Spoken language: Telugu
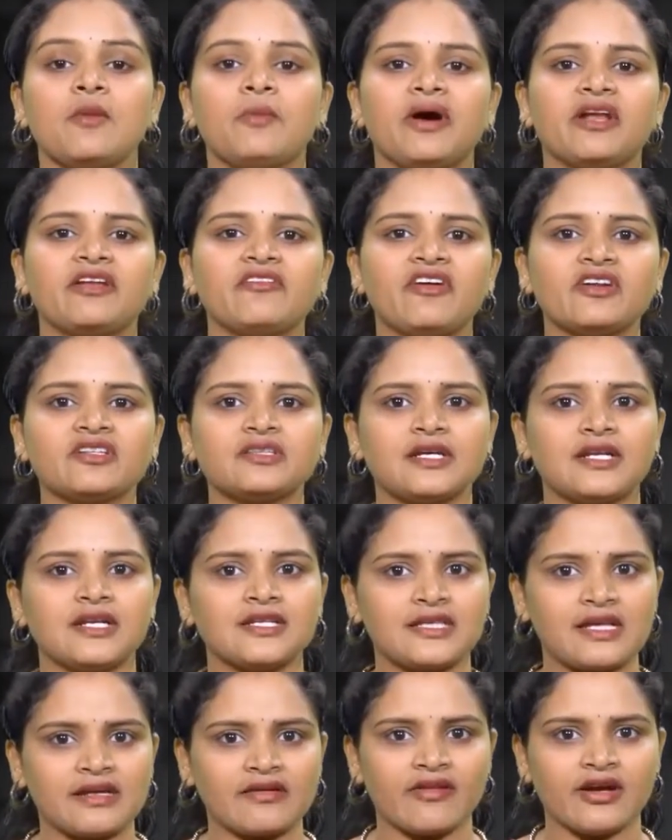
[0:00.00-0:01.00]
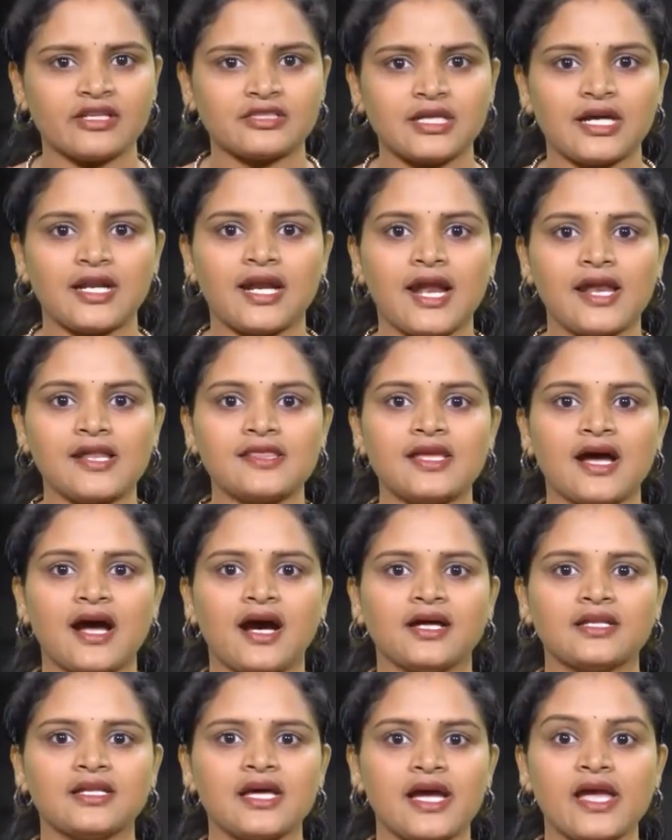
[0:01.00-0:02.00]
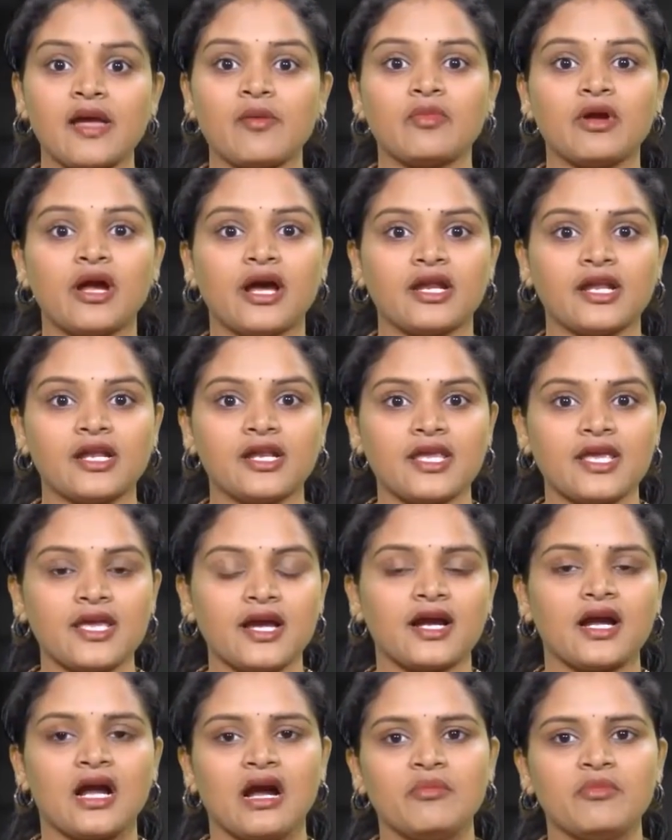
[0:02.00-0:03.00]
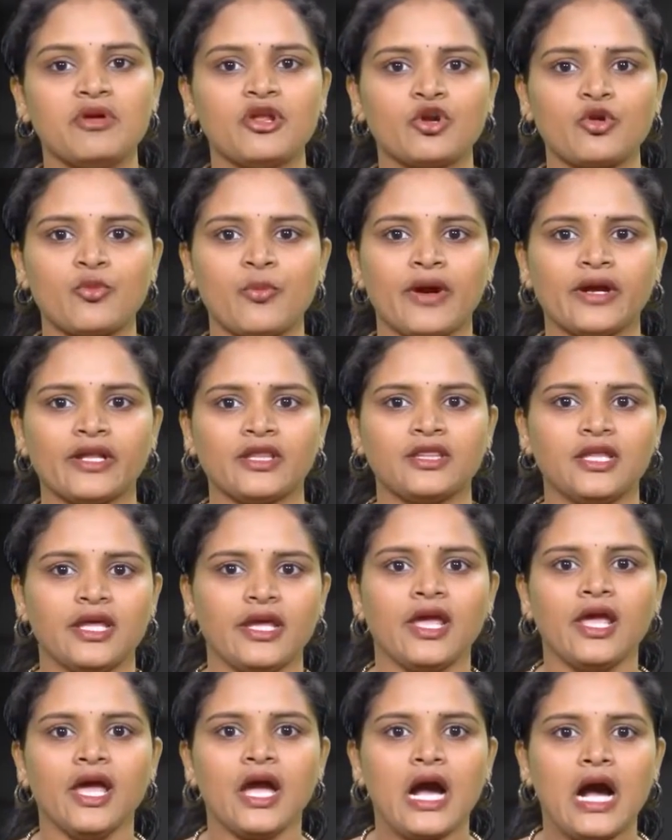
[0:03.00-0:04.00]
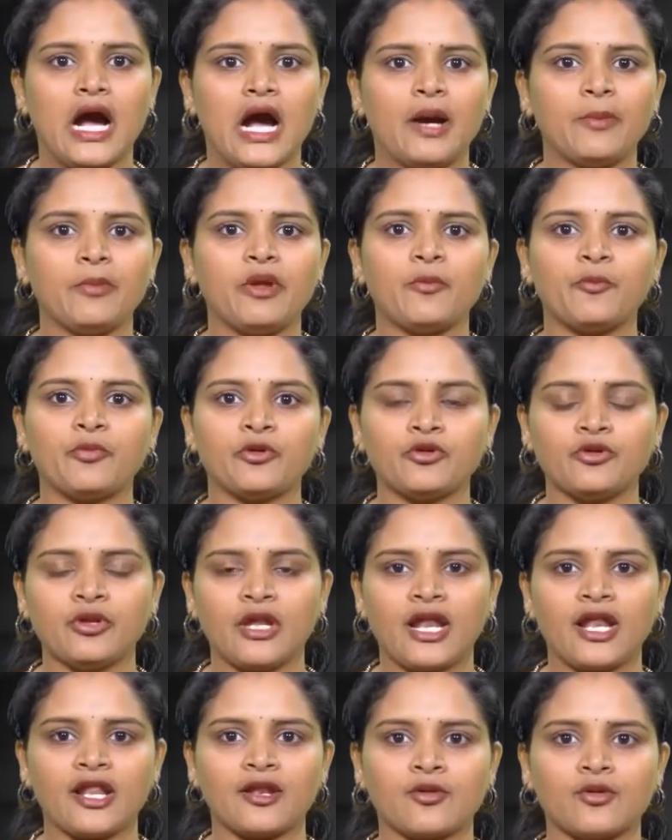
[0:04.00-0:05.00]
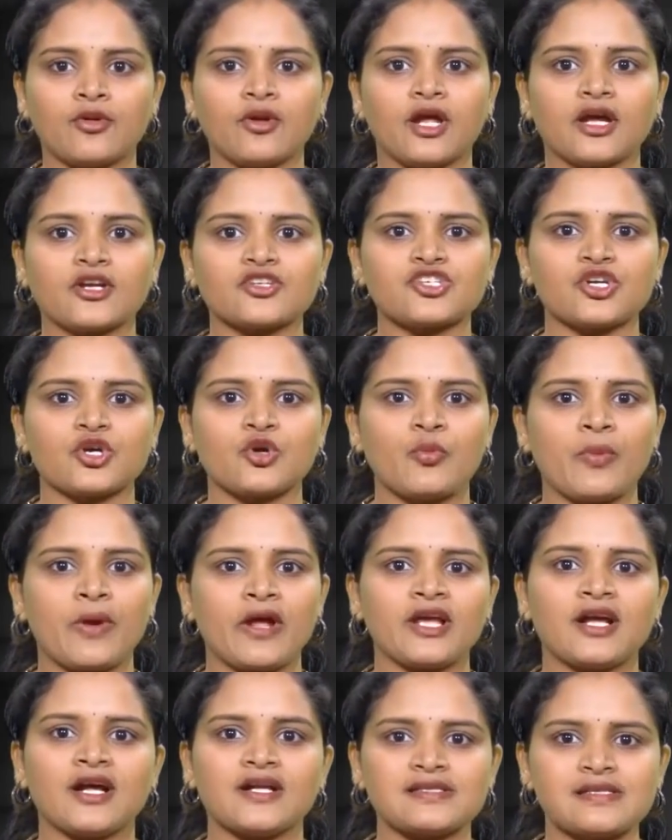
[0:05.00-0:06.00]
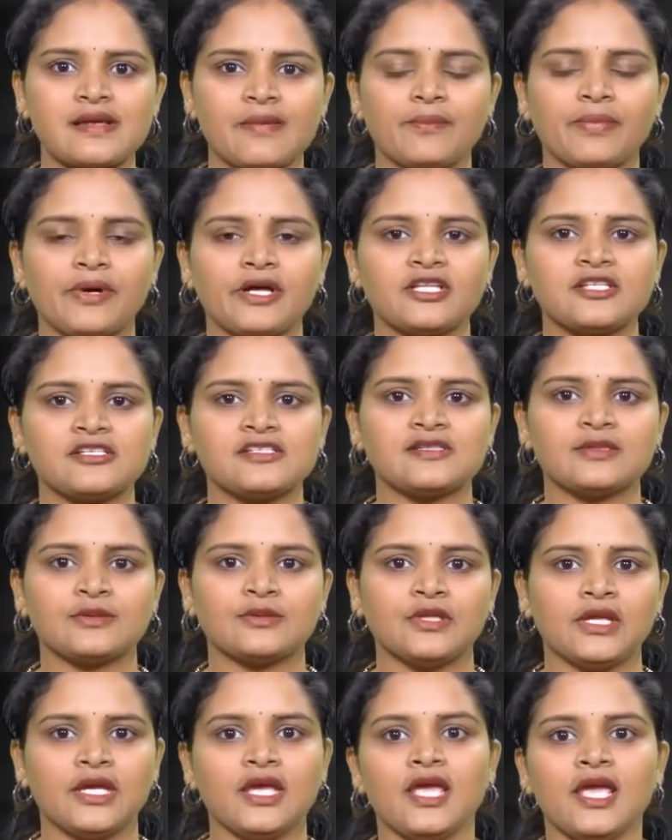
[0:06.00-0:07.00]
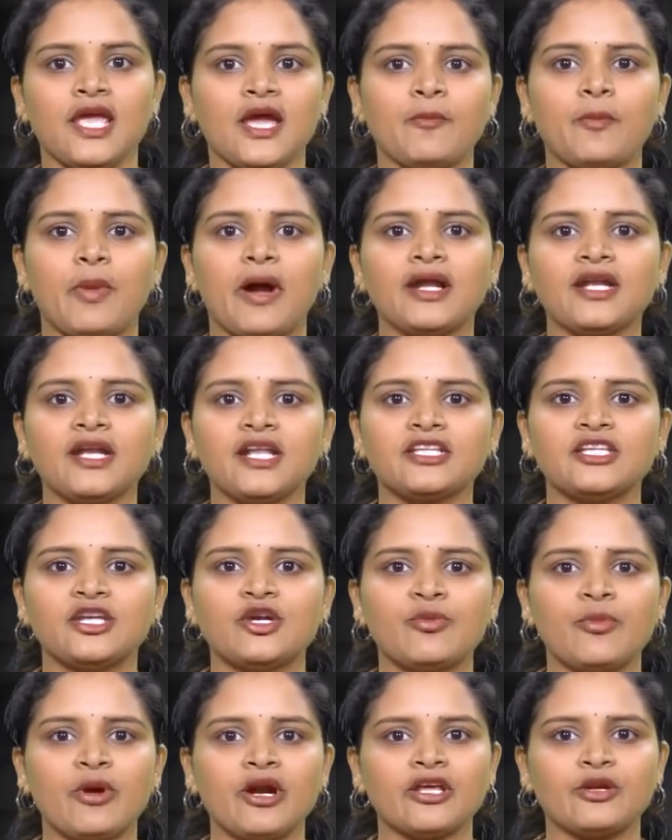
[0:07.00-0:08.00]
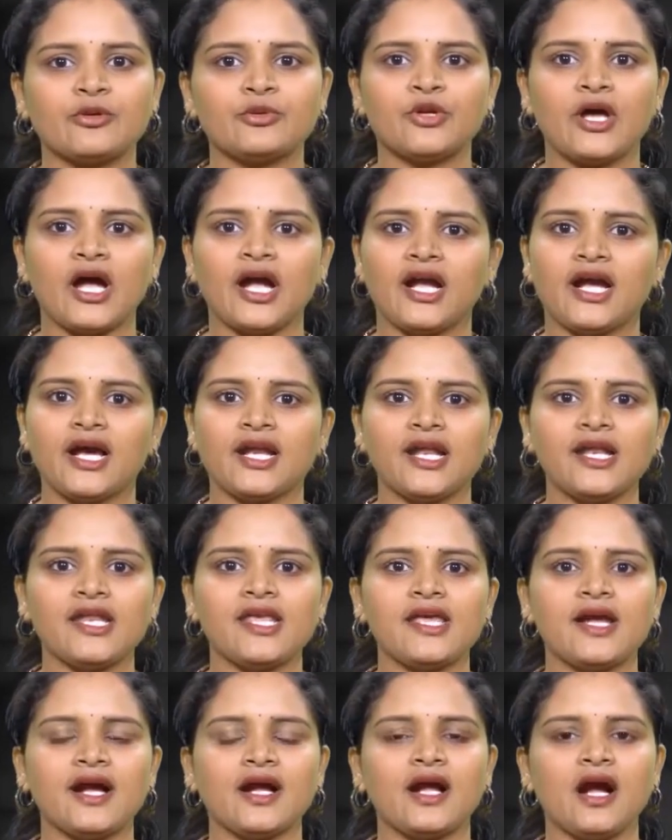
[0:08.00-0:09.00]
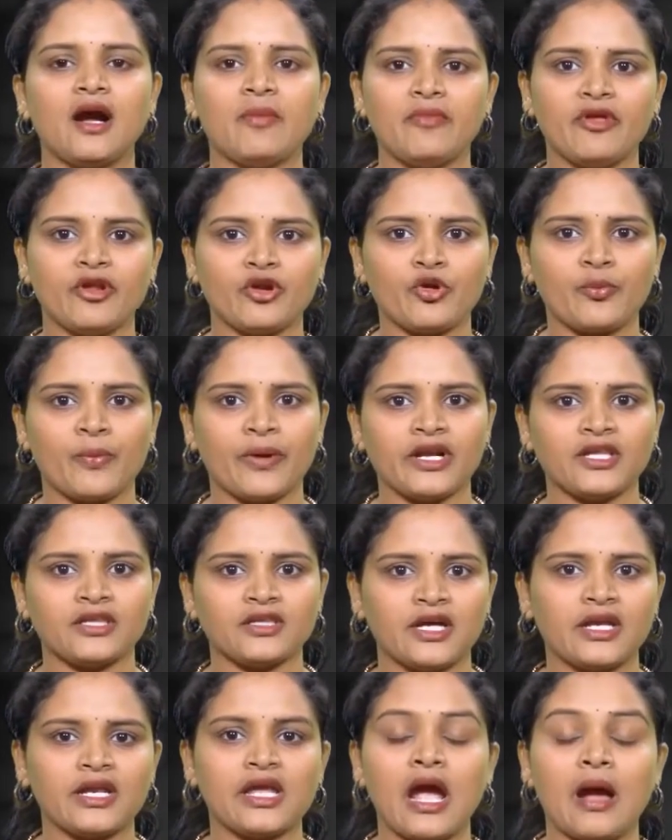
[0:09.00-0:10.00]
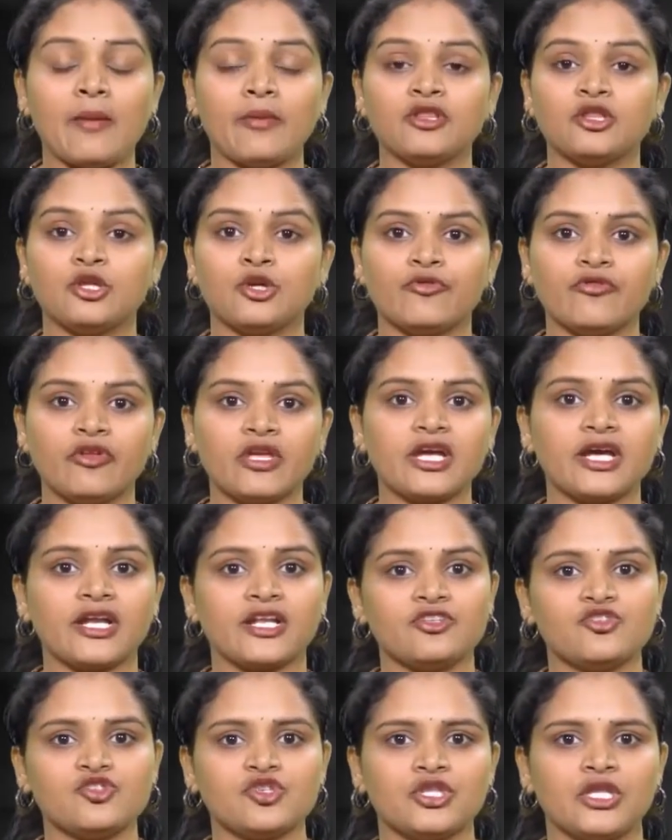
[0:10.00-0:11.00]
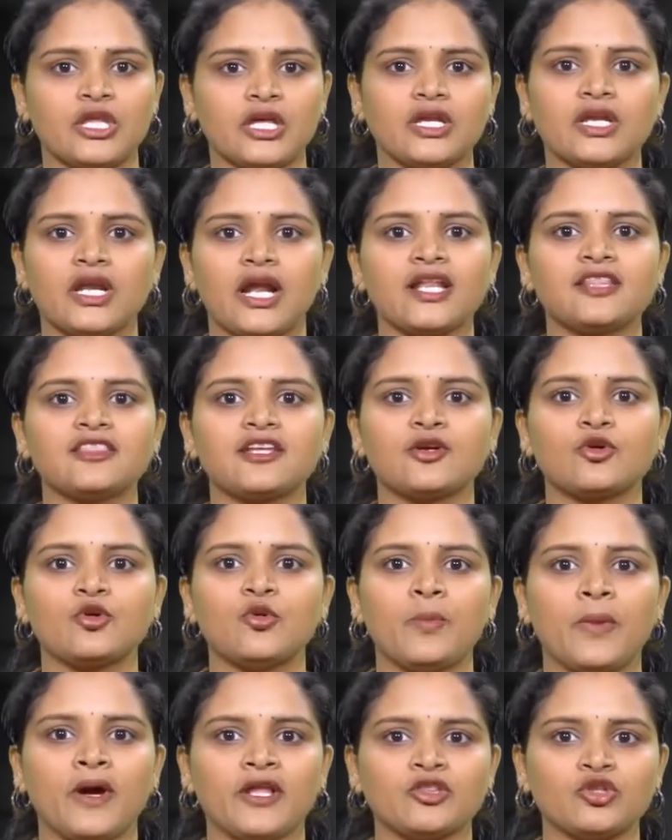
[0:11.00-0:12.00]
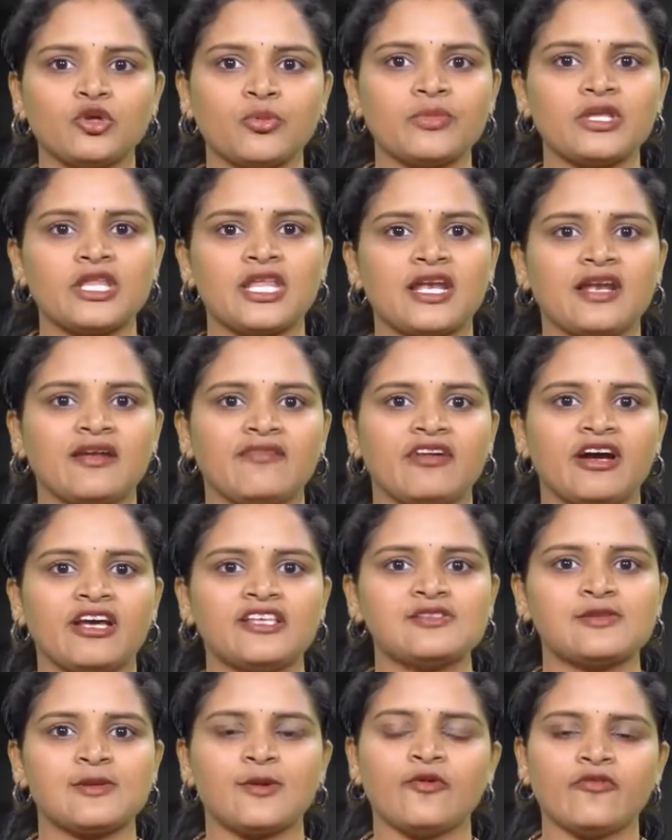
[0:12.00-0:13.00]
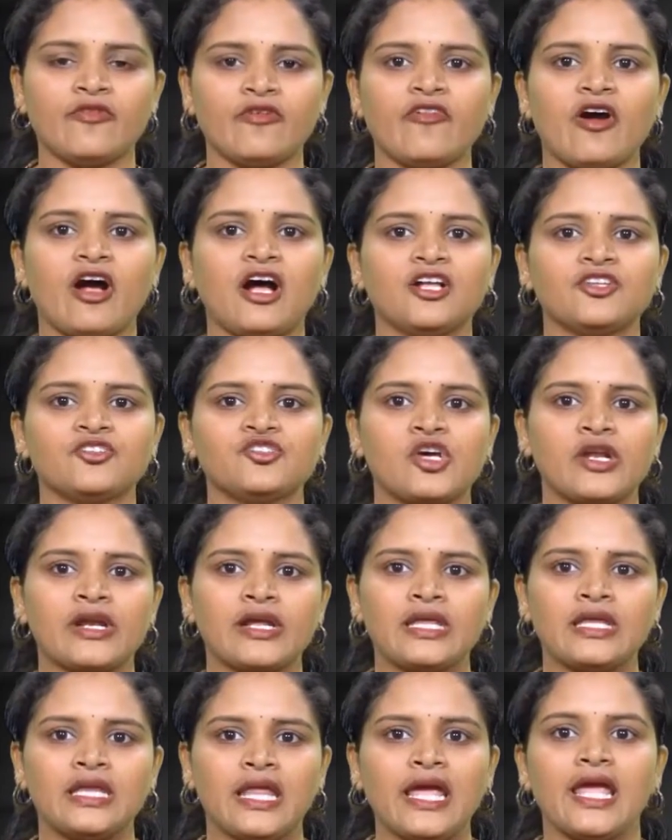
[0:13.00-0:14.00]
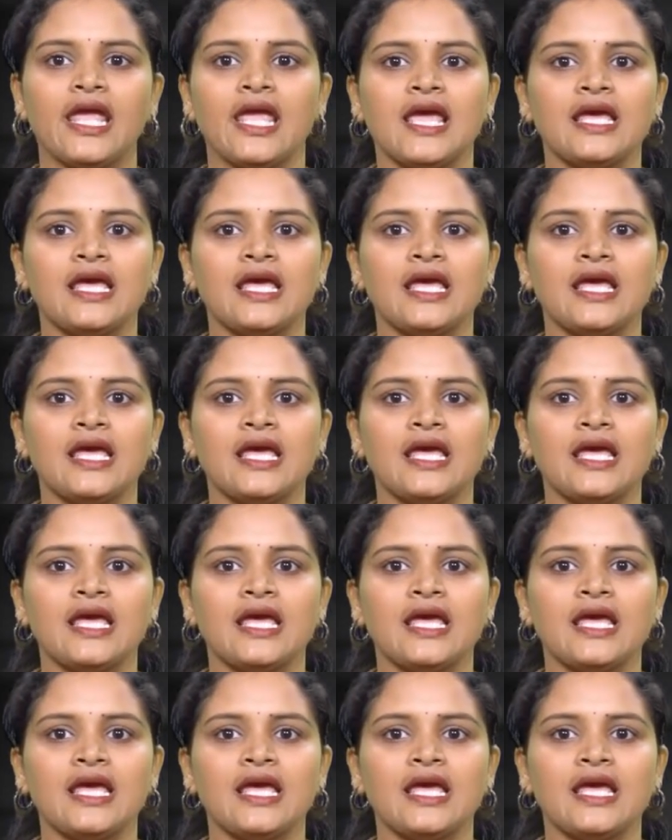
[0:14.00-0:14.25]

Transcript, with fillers: పరివర్తన తర్వాత లలిత ఆదాయం గణనీయంగా మెరుగుపడింది ఆమె ఇప్పుడు నెలలో లక్షకు పైగా సంపాదిస్తోంది పంట దిగుబడి కూడా గణనీయంగా మెరుగుపడిందని ఆమె ధృవీకరించింది లలితకు పంతొమ్మిదేళ్ల వయసులో వివాహం జరిగింది